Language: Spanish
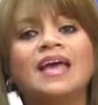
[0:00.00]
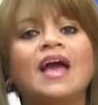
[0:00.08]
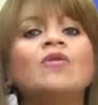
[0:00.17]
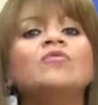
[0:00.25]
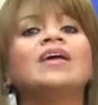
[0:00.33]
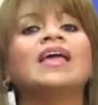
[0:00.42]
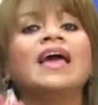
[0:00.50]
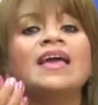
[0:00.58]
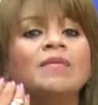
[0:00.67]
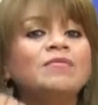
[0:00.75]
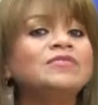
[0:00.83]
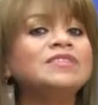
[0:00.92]
que aunque
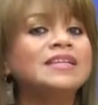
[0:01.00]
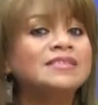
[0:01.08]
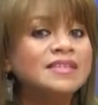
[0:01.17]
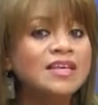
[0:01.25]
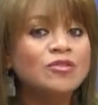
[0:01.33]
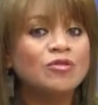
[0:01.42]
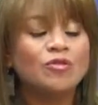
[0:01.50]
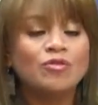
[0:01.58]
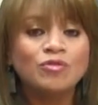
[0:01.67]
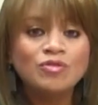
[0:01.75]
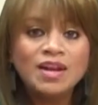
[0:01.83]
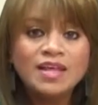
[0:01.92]
hayamos nacido
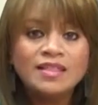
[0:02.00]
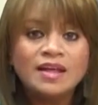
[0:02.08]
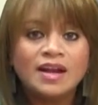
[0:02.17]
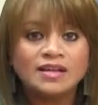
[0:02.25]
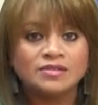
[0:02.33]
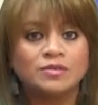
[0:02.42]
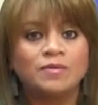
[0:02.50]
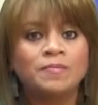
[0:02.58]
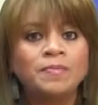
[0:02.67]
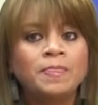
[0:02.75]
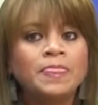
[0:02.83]
con un liderazgo